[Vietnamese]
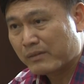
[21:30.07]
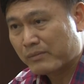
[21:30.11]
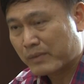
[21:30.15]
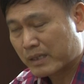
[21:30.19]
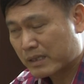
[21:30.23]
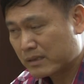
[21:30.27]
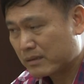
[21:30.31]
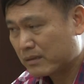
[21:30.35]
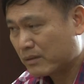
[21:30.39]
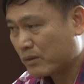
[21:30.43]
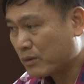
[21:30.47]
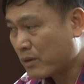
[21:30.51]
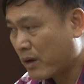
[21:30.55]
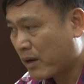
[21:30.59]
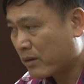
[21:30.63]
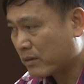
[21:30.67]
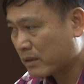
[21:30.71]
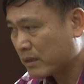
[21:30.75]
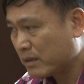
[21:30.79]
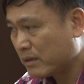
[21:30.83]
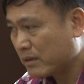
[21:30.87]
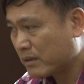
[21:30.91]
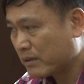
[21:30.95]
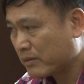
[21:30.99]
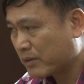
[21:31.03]
Và thực sự lúc đó
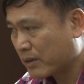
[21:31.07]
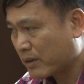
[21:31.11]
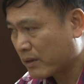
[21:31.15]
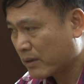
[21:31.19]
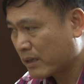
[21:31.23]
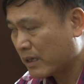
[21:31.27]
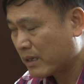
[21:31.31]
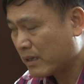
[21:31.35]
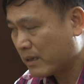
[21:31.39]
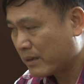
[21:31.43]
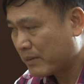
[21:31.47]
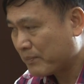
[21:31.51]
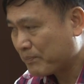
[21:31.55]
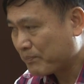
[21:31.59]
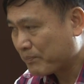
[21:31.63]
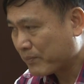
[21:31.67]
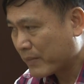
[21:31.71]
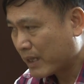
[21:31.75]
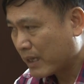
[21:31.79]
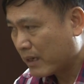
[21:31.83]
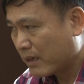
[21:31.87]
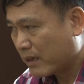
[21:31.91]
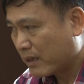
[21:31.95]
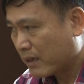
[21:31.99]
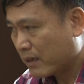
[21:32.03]
thì phải nói là
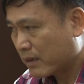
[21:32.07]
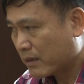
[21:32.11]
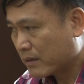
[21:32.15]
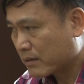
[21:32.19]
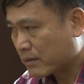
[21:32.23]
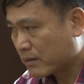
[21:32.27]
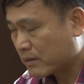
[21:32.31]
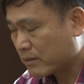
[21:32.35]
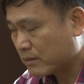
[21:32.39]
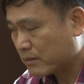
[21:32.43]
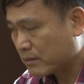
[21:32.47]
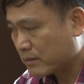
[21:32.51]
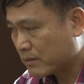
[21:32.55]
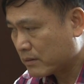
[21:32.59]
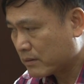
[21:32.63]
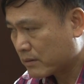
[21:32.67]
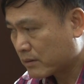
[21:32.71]
Ờ, ừ,